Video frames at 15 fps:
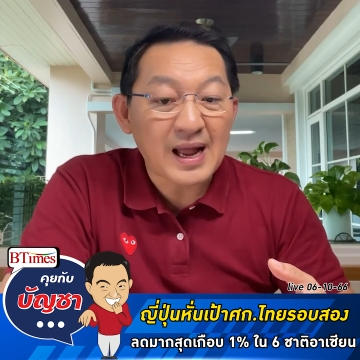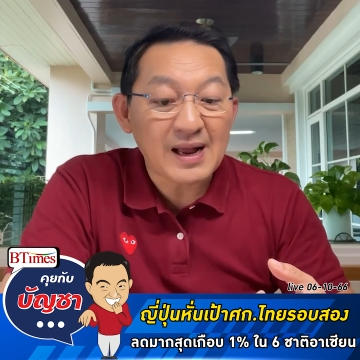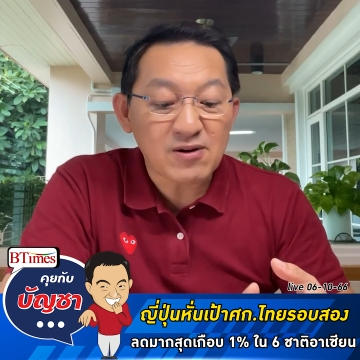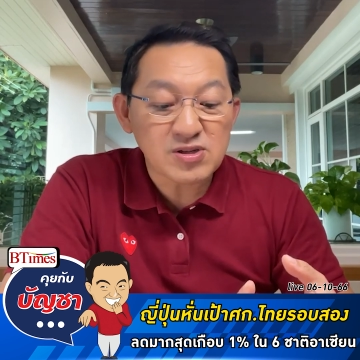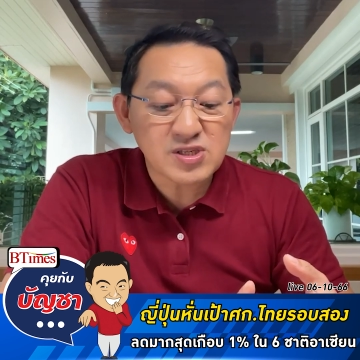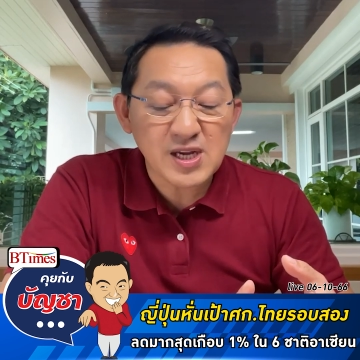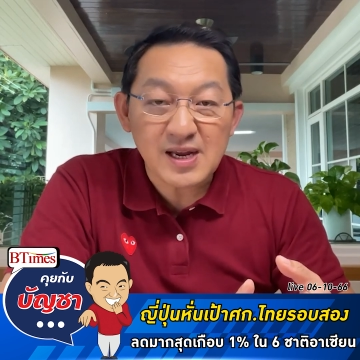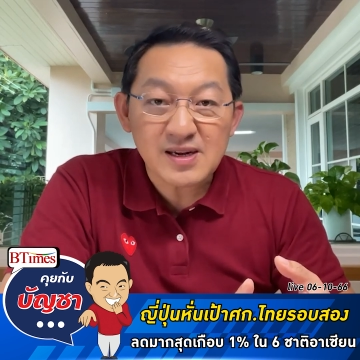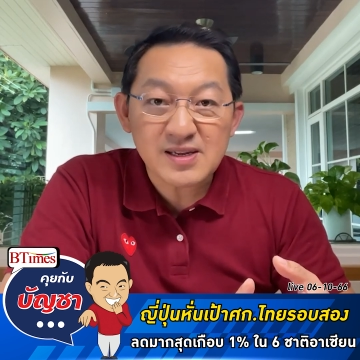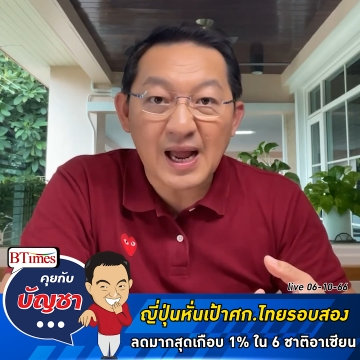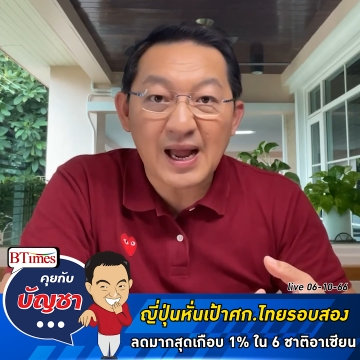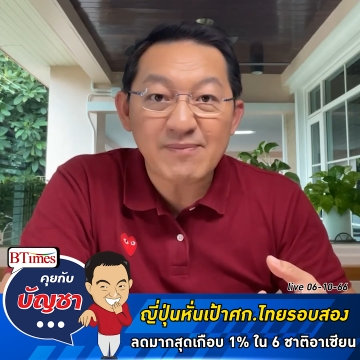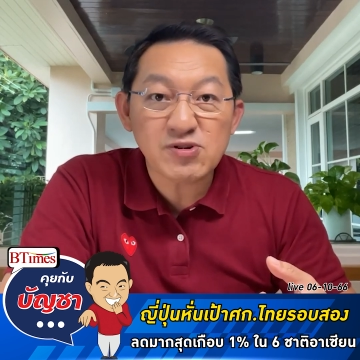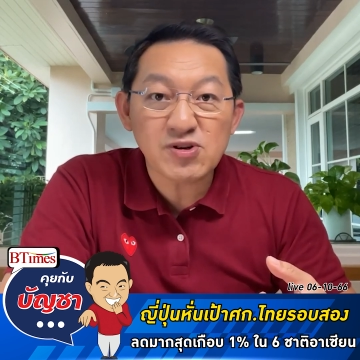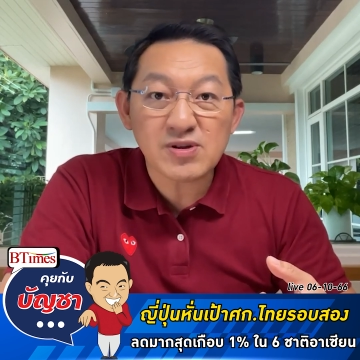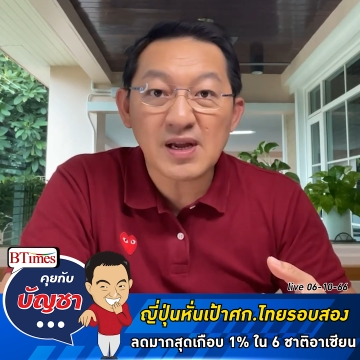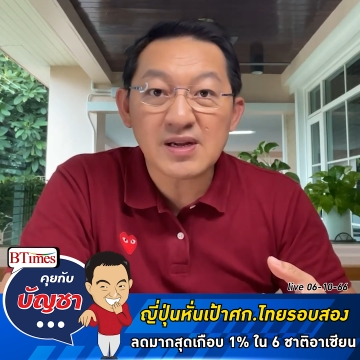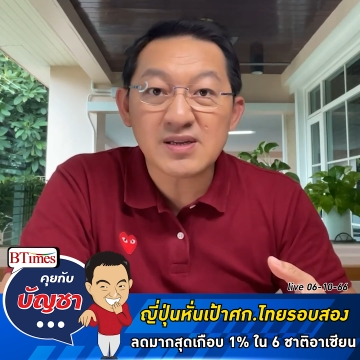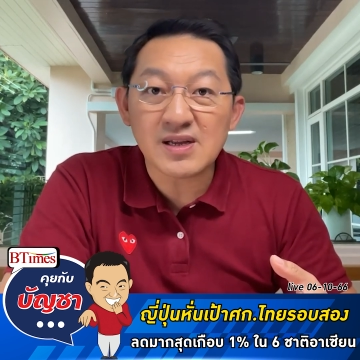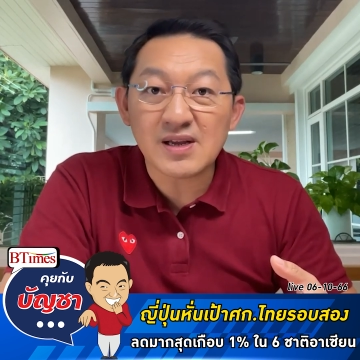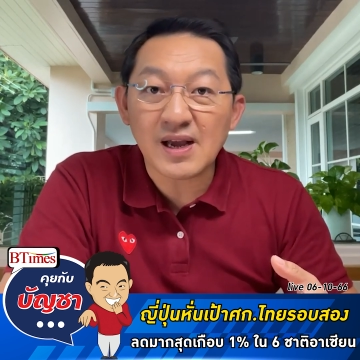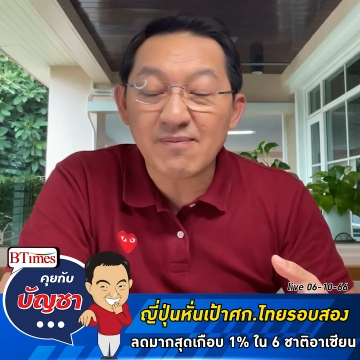ต่างก็ชักดาบจนกระ
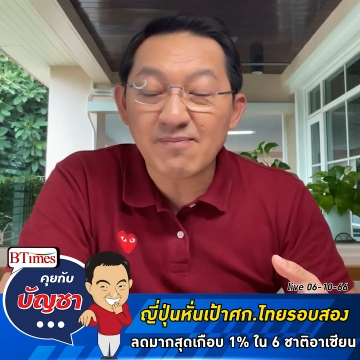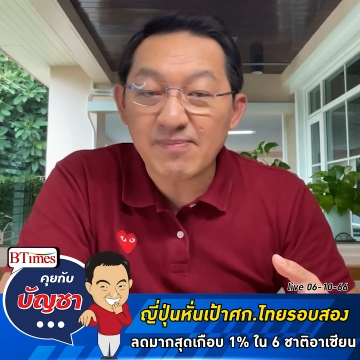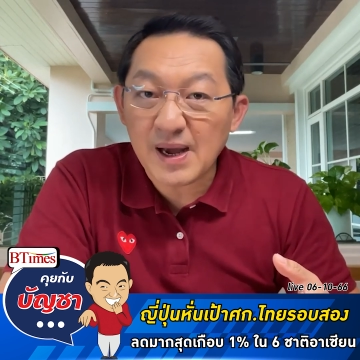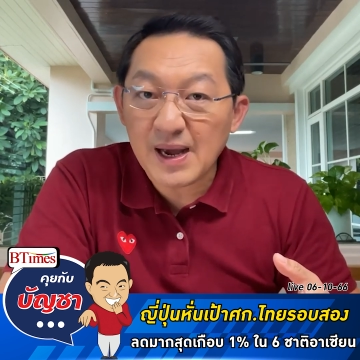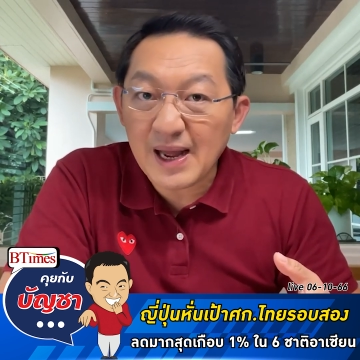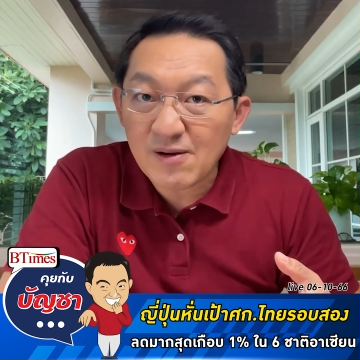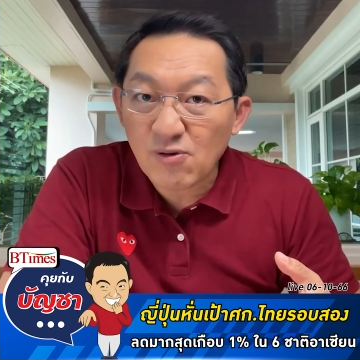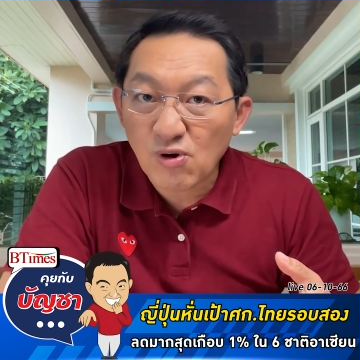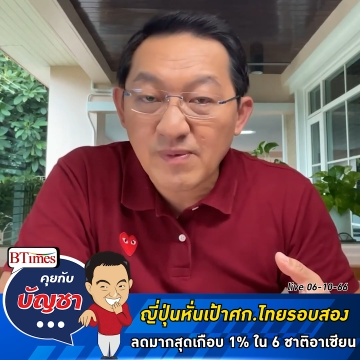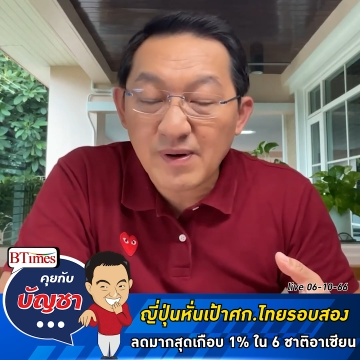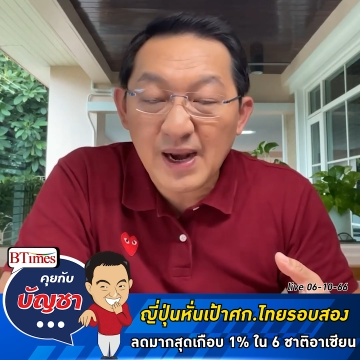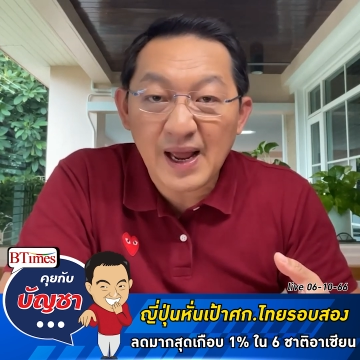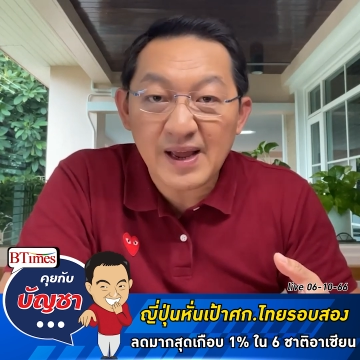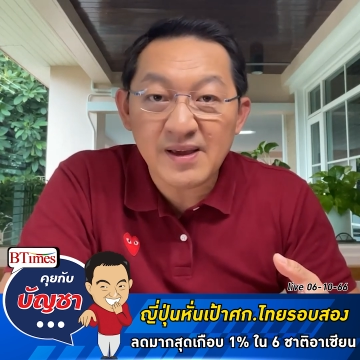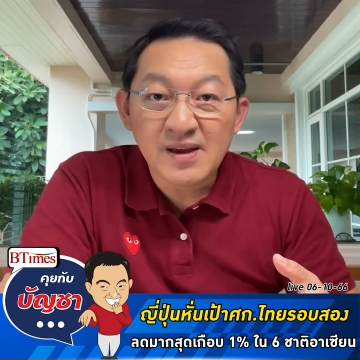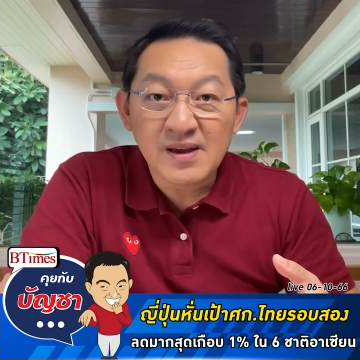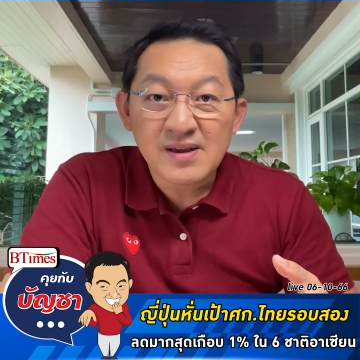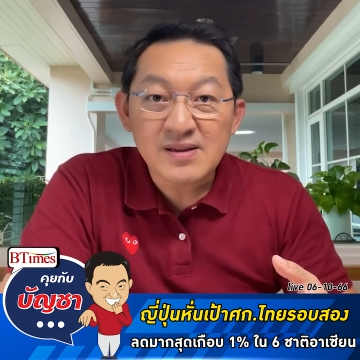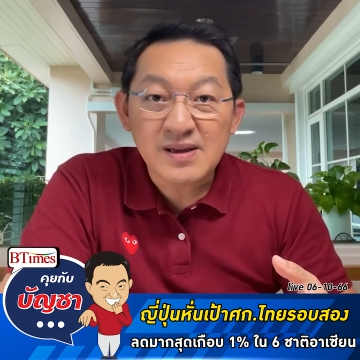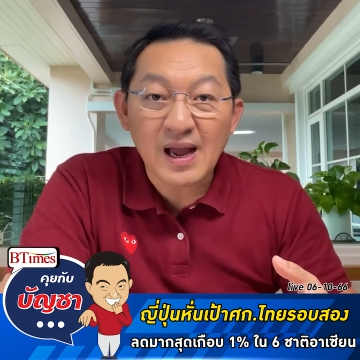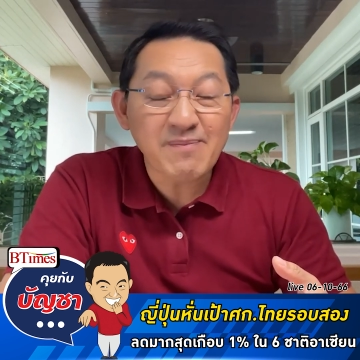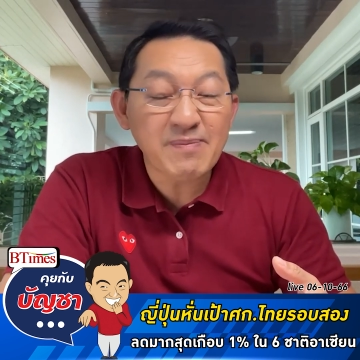ทั่งถึงขั้นประกาศล้มละลาย
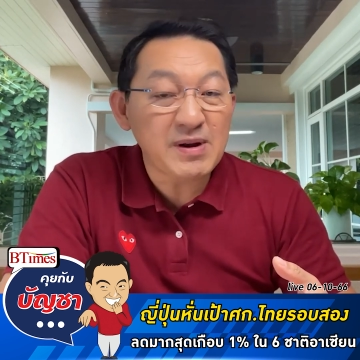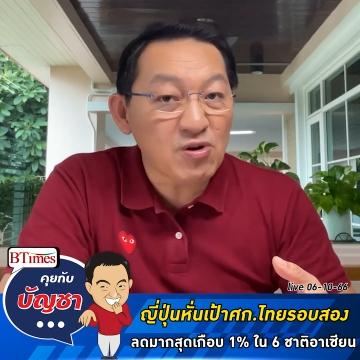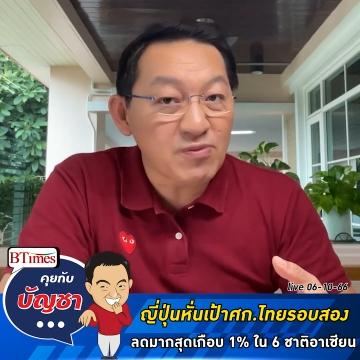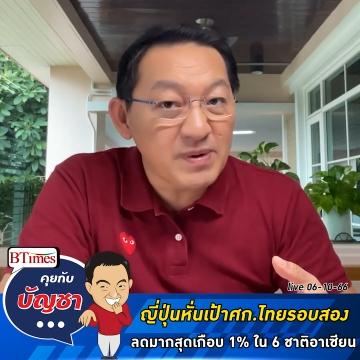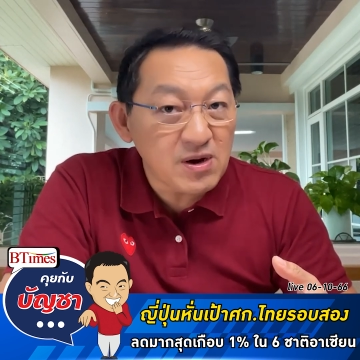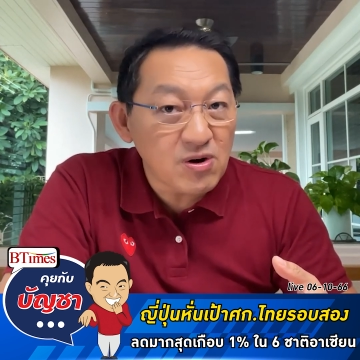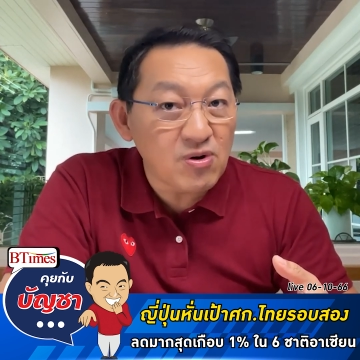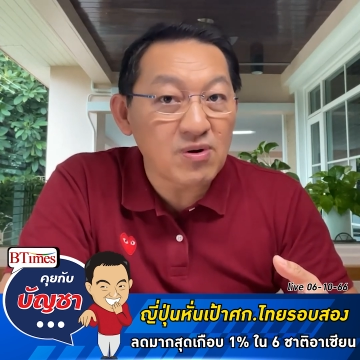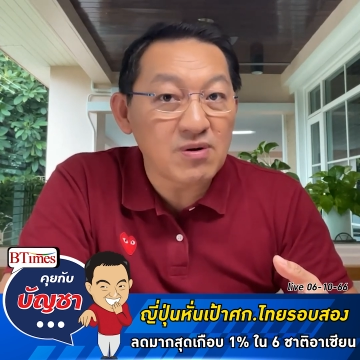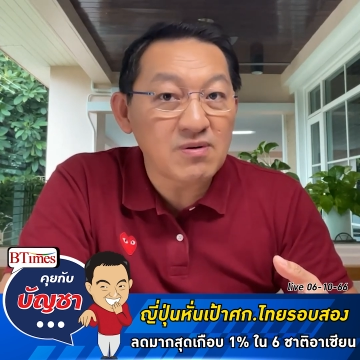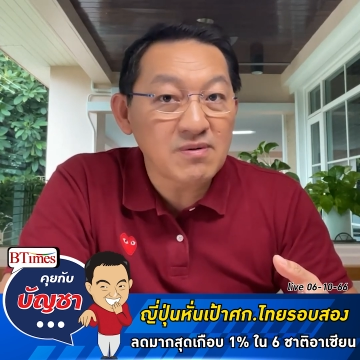กลายเป็นโดมิโน